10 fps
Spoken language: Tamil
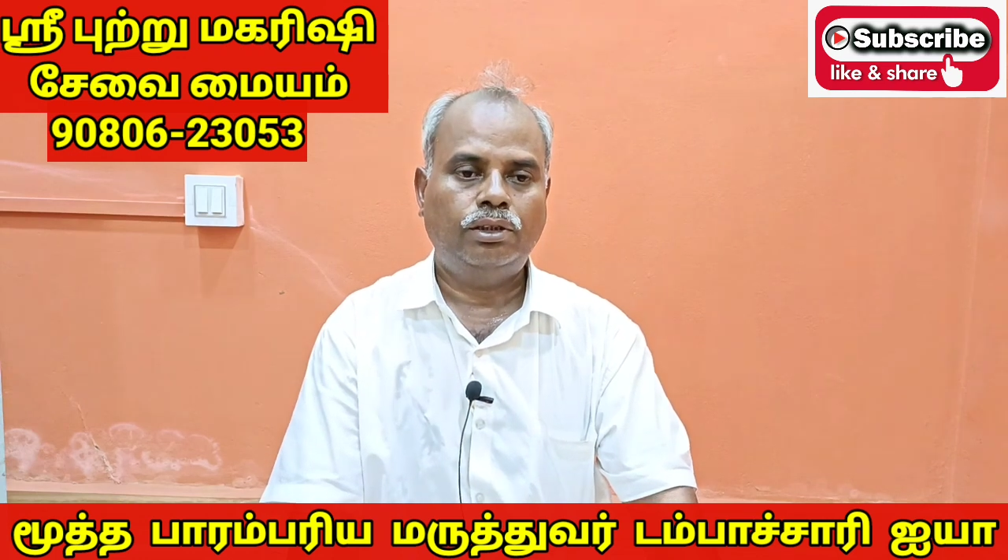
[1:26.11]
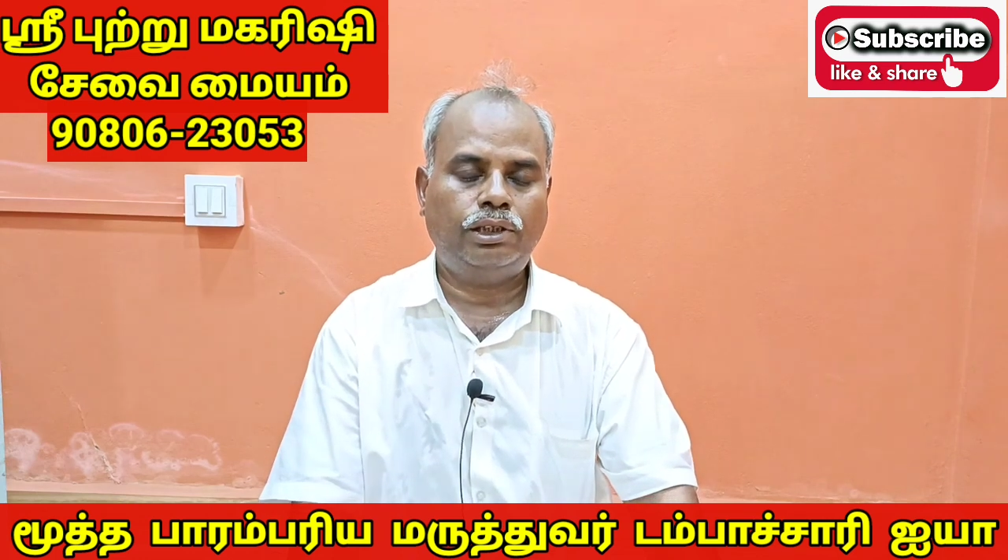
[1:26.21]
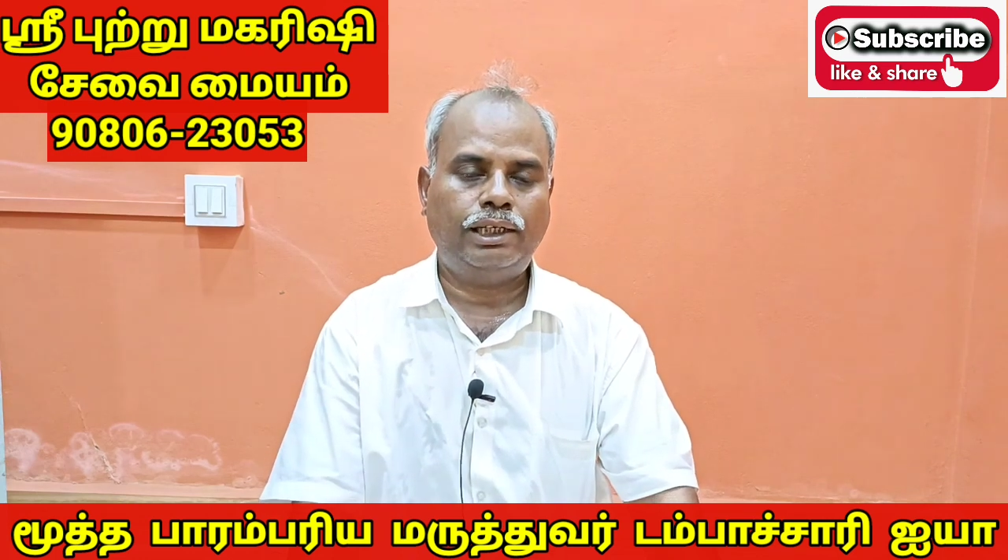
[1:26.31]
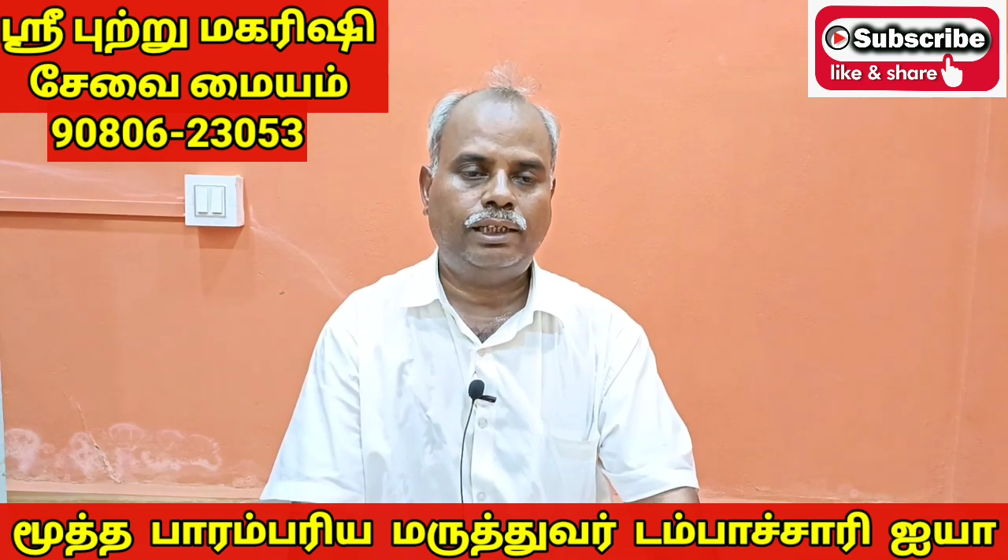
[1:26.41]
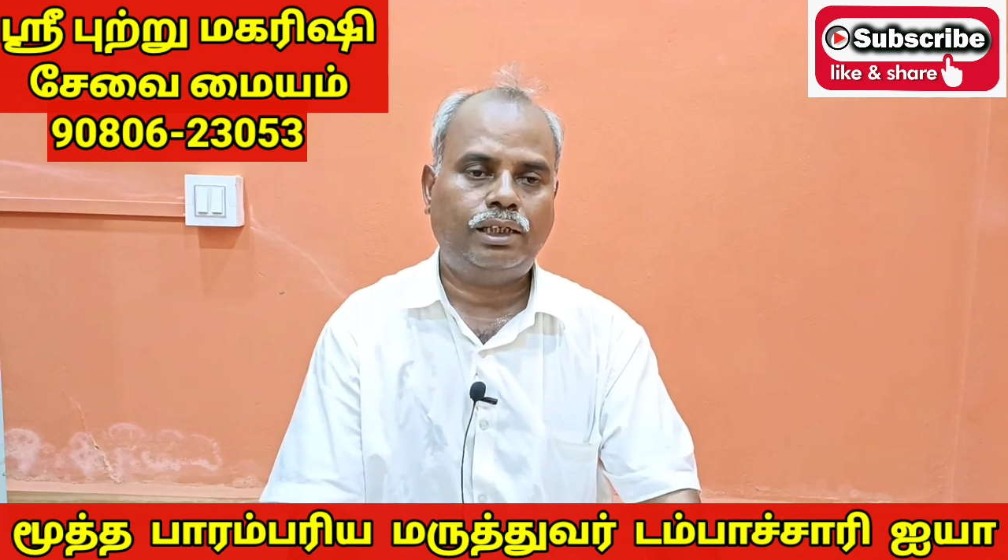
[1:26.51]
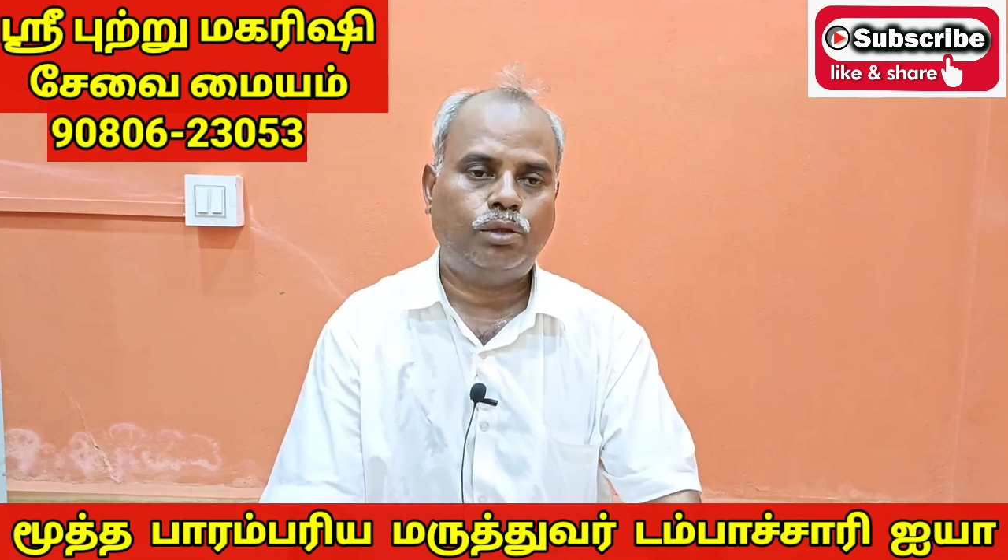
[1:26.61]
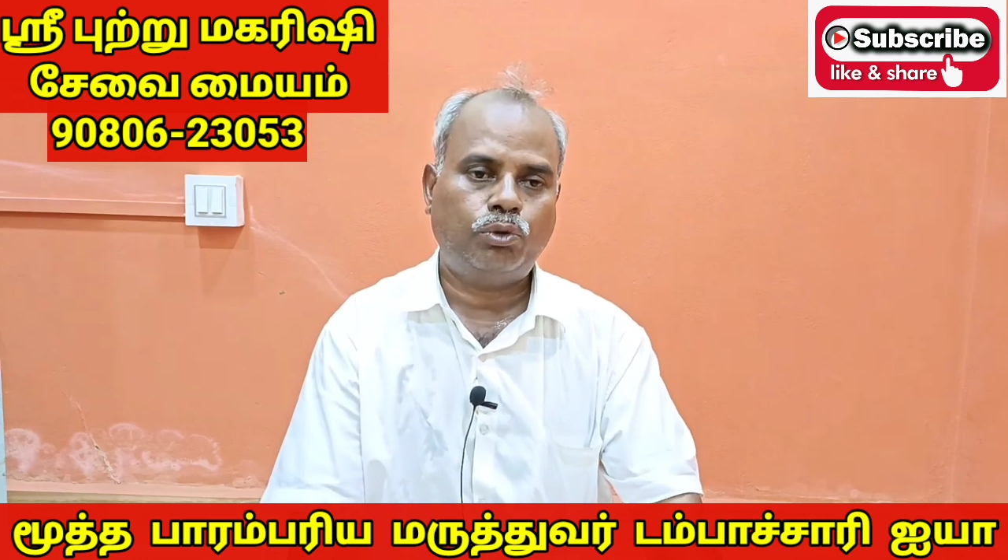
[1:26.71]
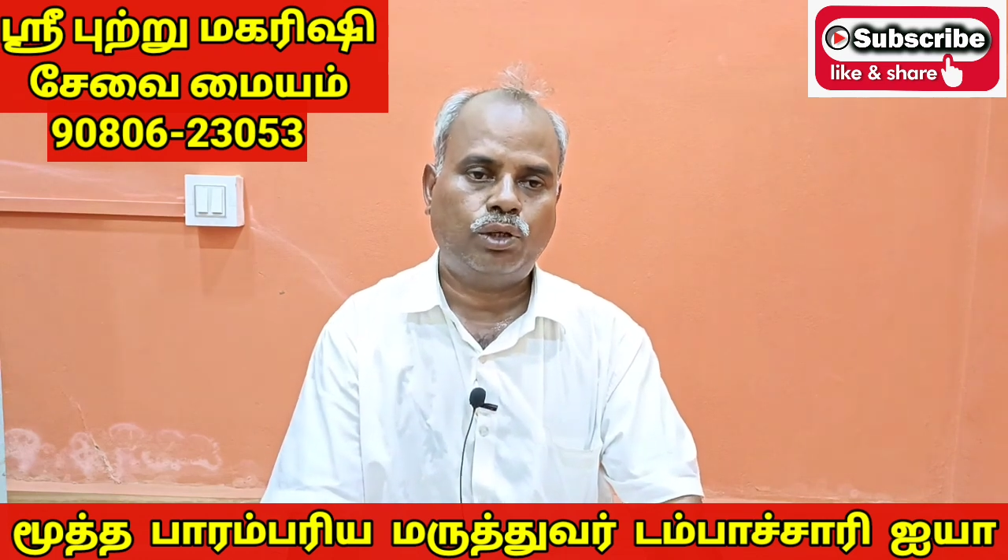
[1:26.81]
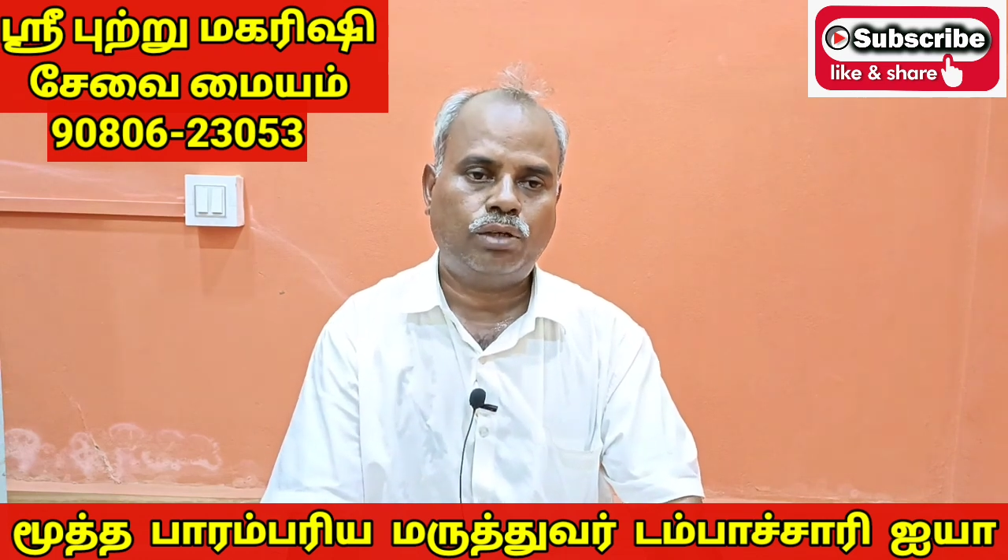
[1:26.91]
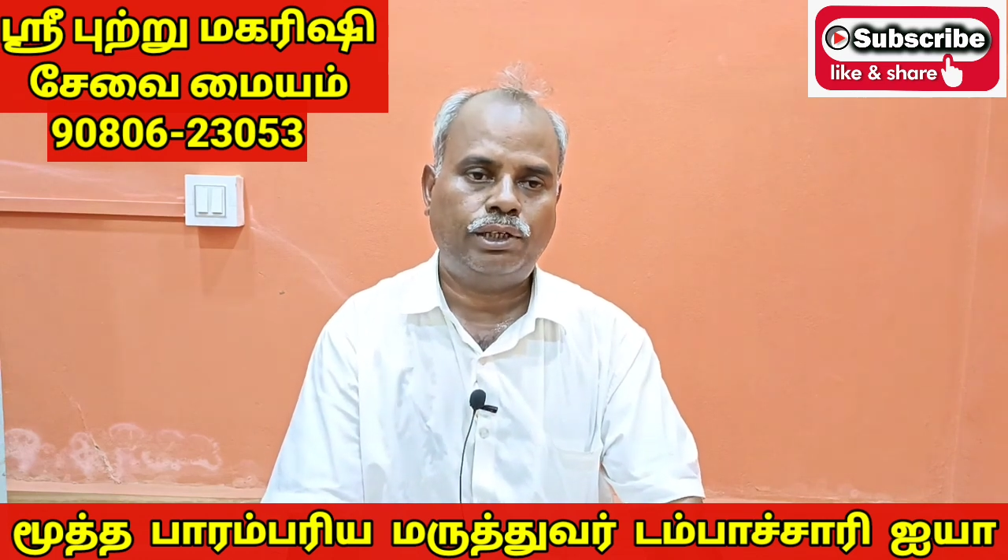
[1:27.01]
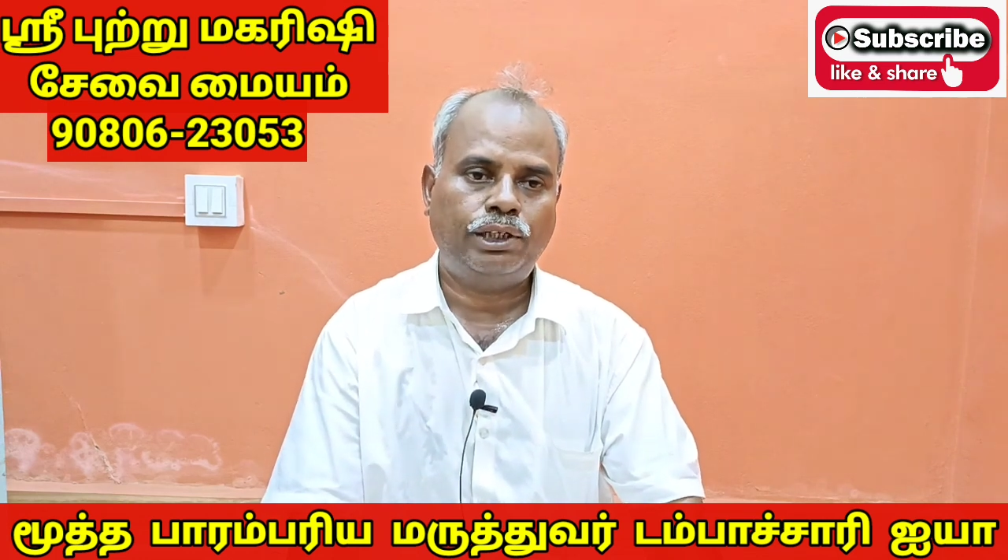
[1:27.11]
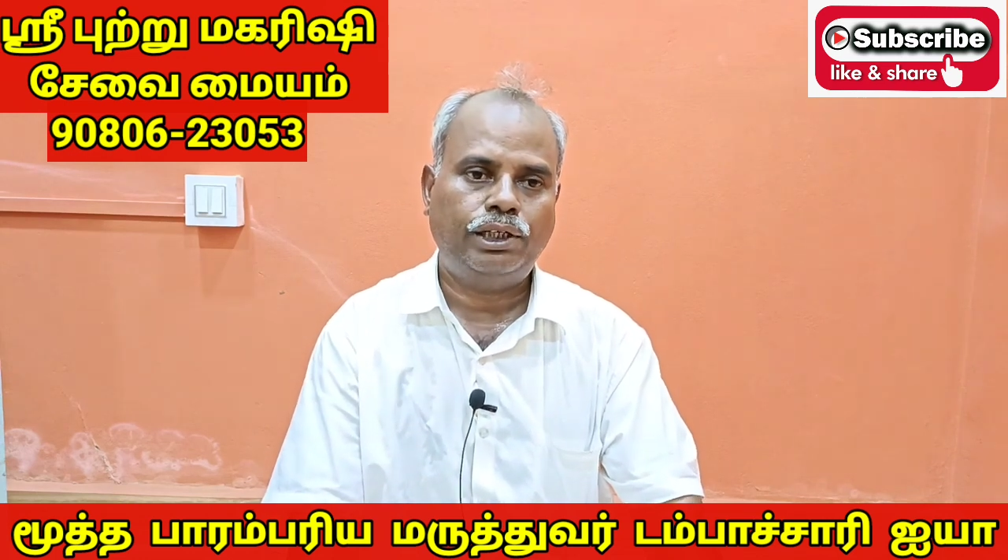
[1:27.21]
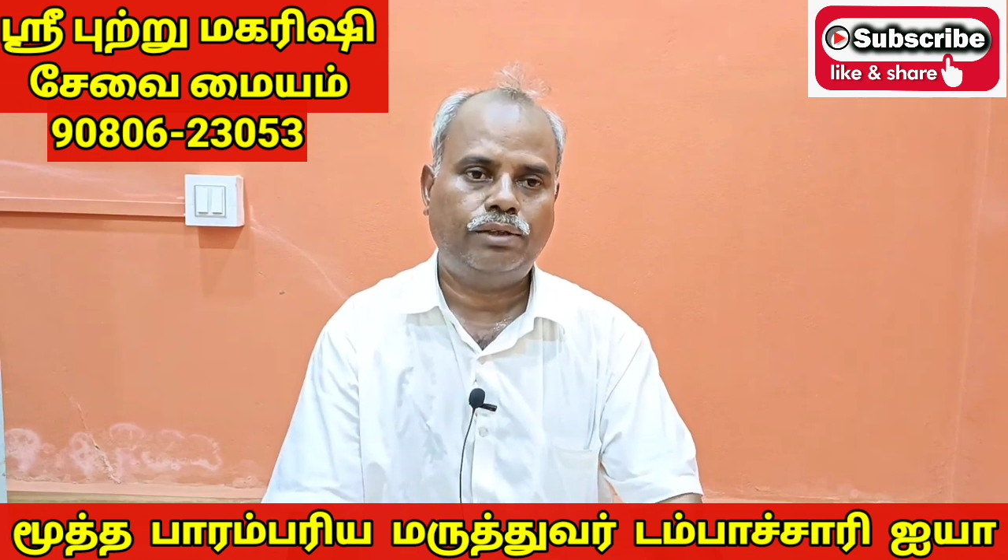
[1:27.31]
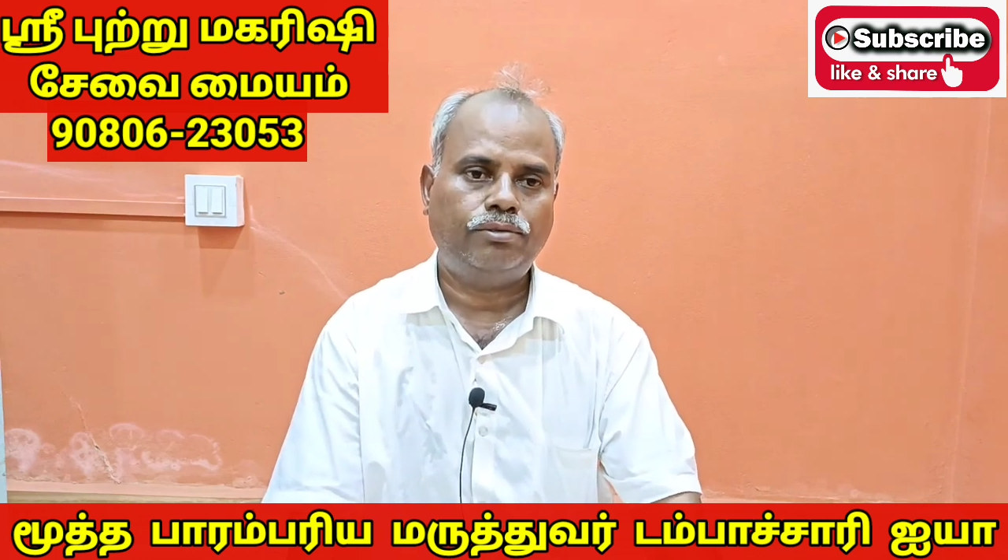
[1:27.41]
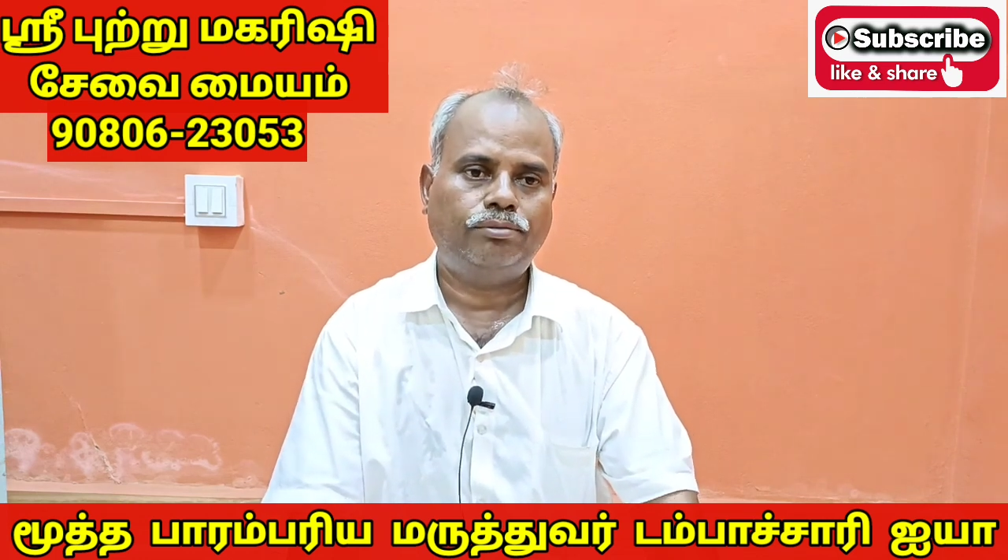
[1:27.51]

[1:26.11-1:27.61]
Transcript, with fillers: இருதயத்துக்கு போகிற வழி